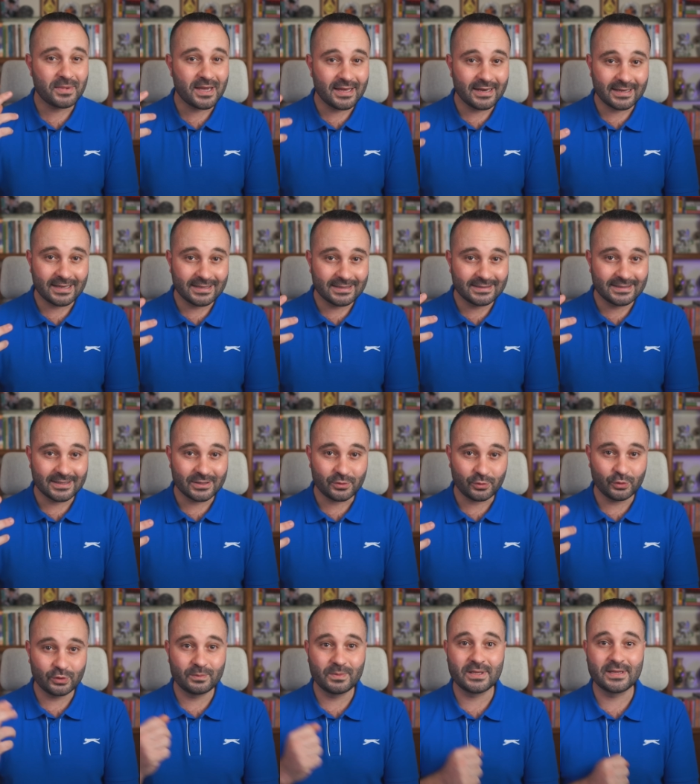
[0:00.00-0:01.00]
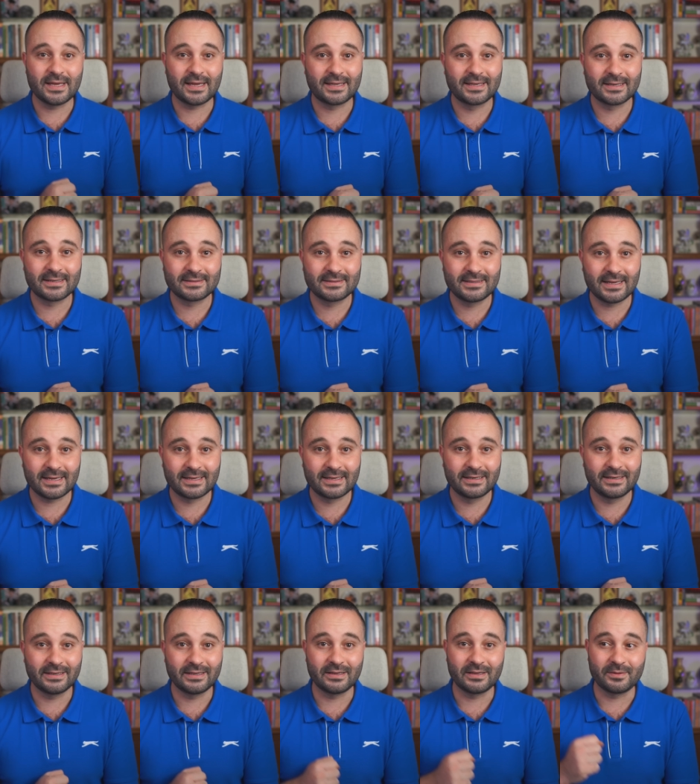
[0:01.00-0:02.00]
بإمكانك أنت تعود
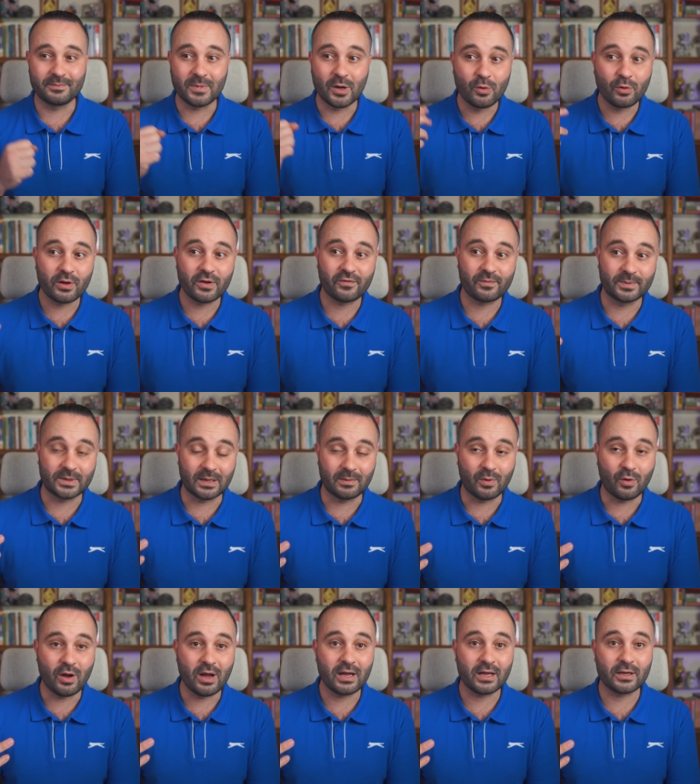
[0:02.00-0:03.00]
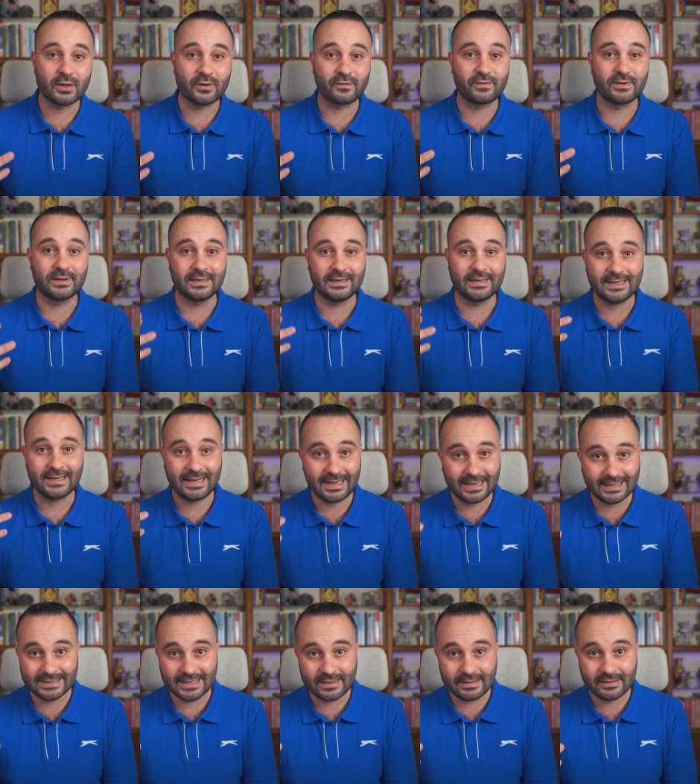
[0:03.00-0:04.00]
بذاكرتك لموقف من المواقف اللي
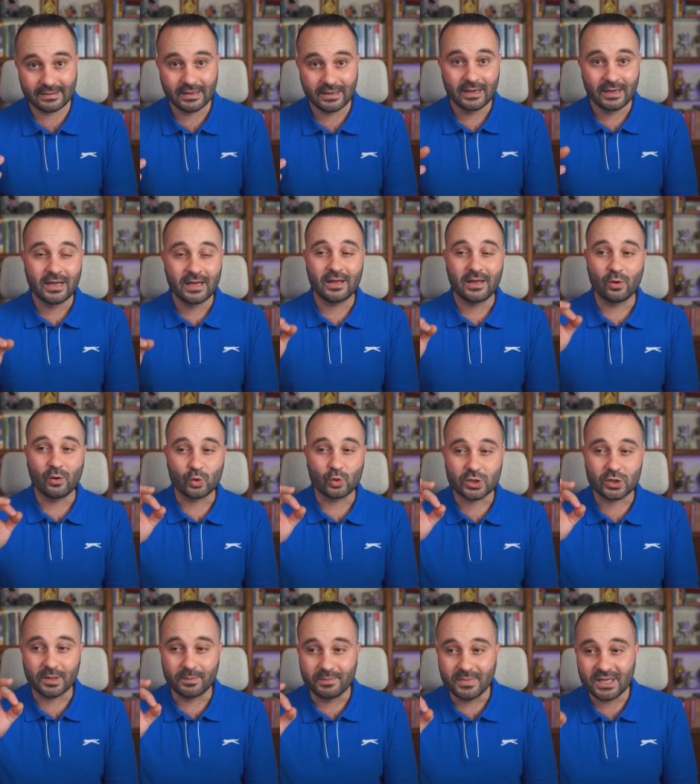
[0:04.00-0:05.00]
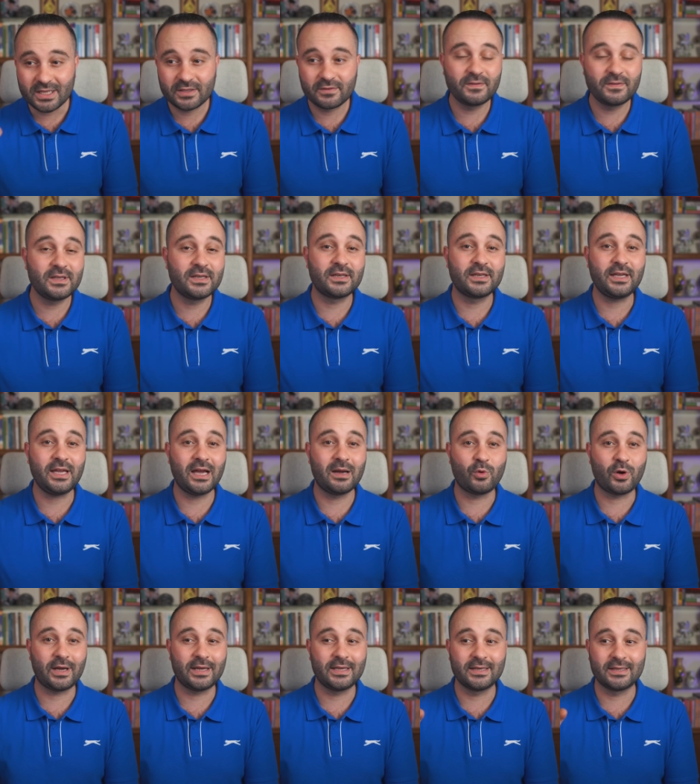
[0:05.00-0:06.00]
حدث وشميت فيه
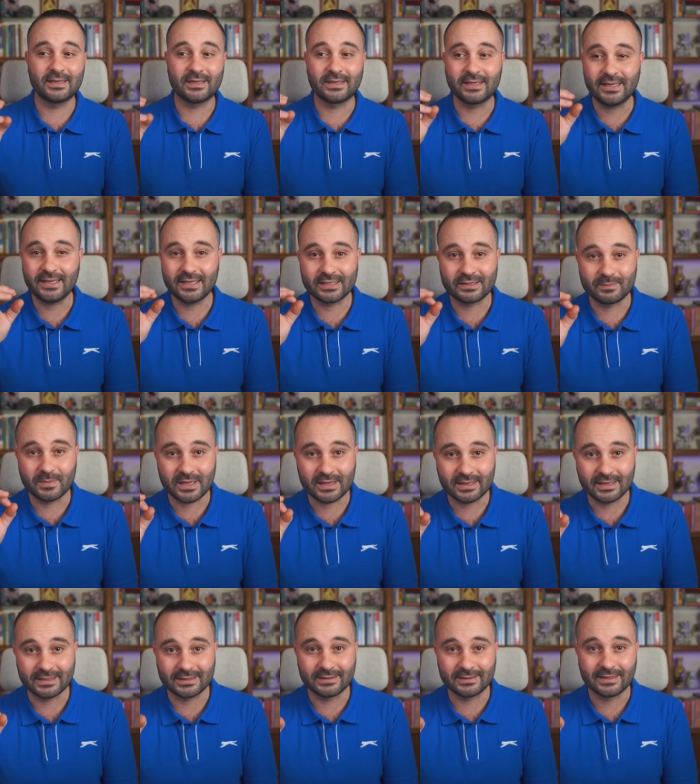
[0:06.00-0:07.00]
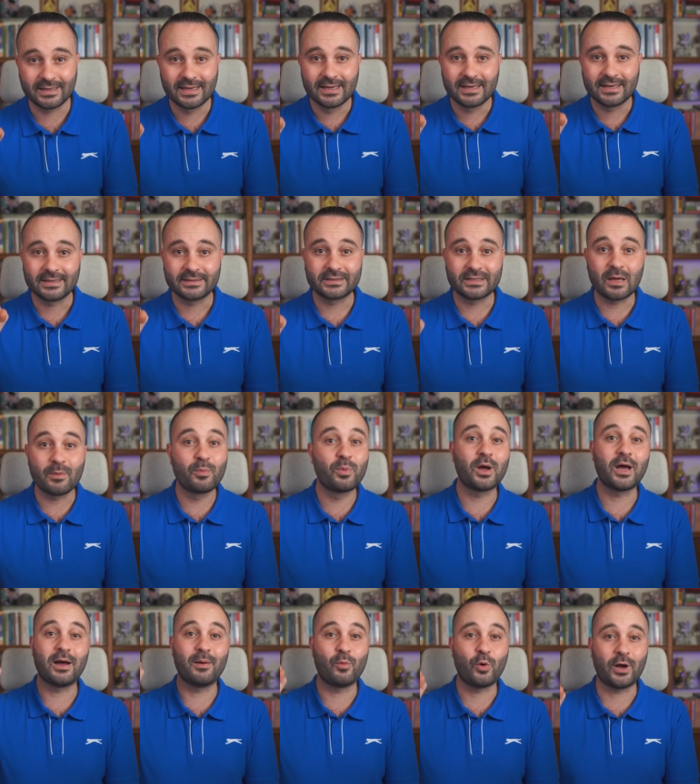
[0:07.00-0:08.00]
ريحة معينة ريحة مثلا
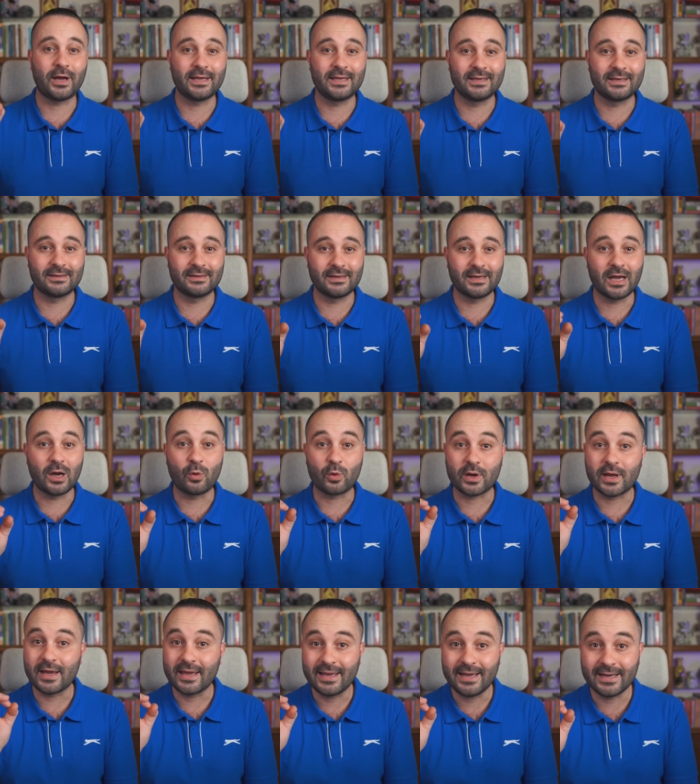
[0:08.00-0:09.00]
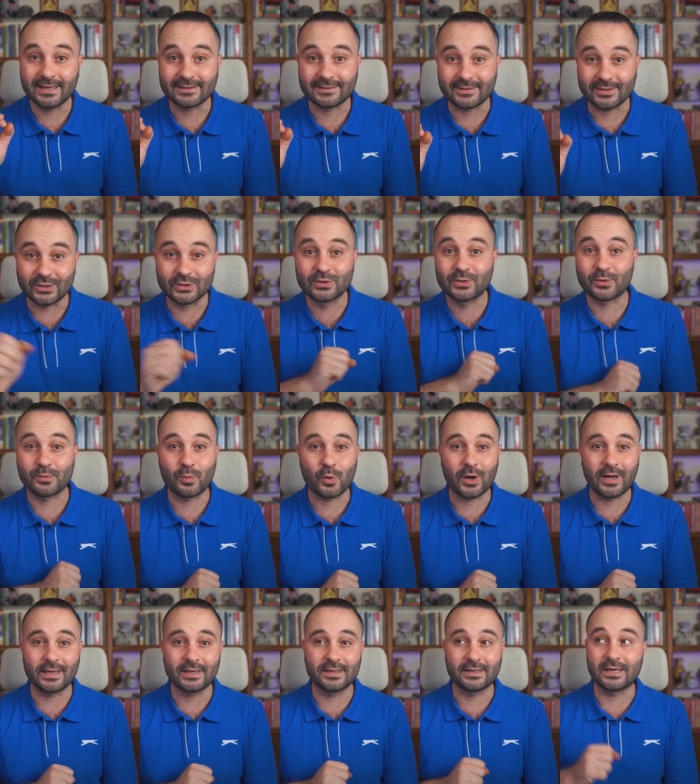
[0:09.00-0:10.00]
طبخة معينة أو رائحة عطر
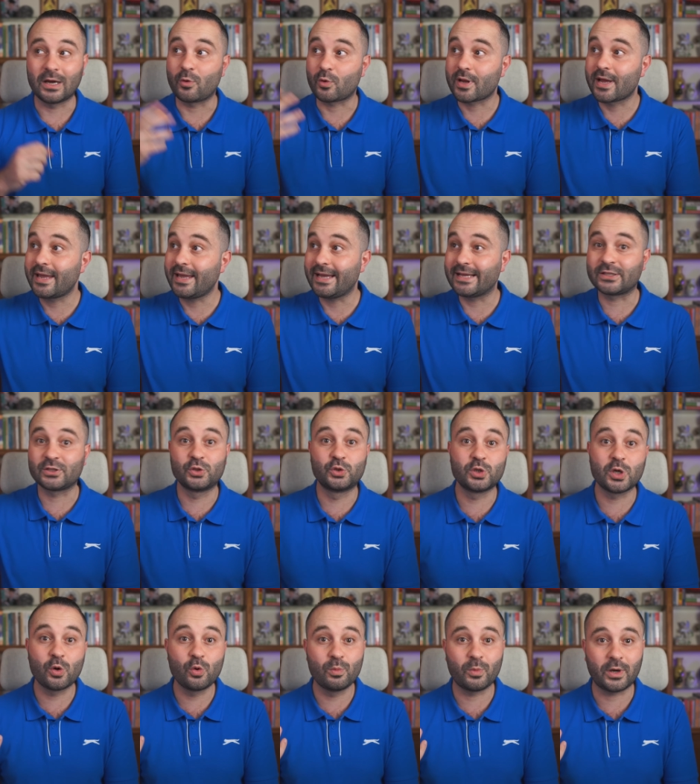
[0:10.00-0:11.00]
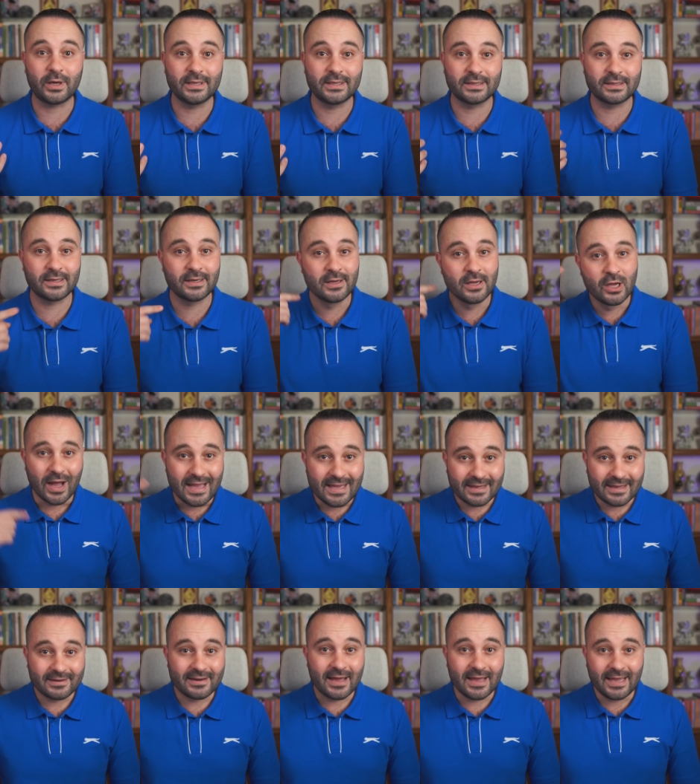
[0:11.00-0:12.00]
معين أو رائحة جو معينة
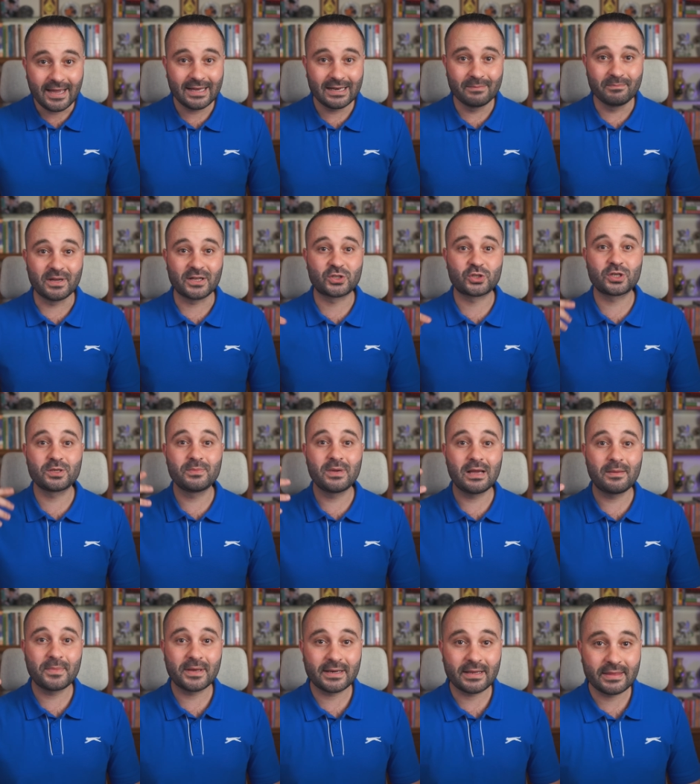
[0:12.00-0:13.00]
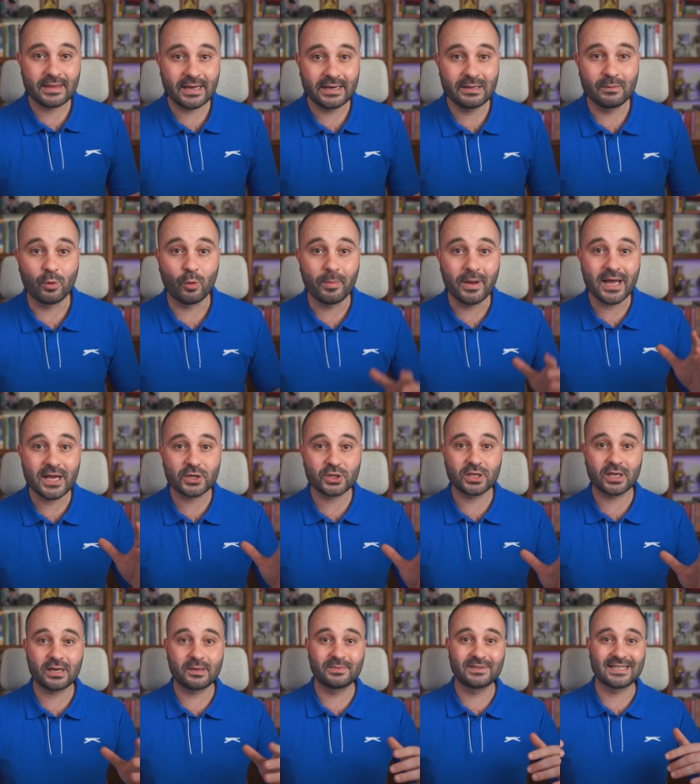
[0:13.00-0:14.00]
وهي الرائحة لما تشمها مرة ثانية
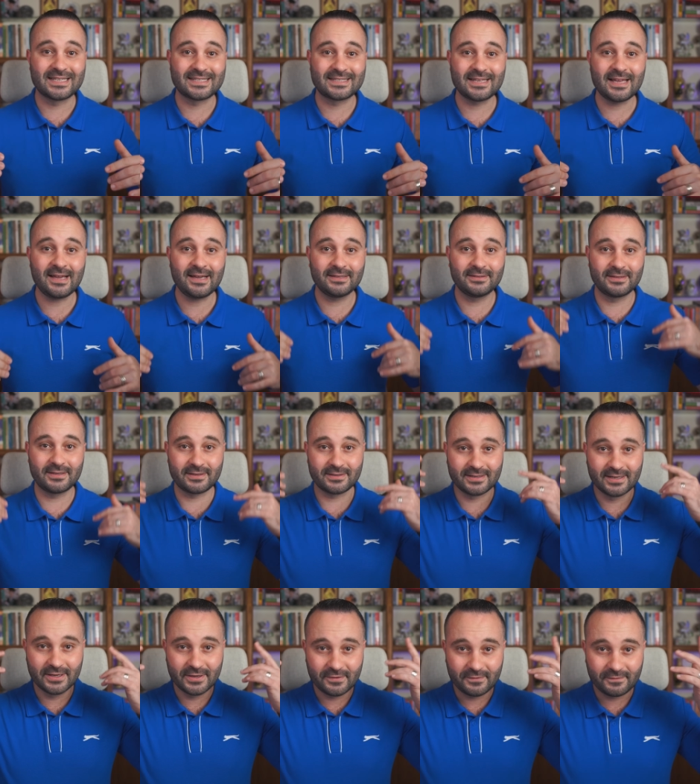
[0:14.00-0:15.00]
مباشرة بتستحضر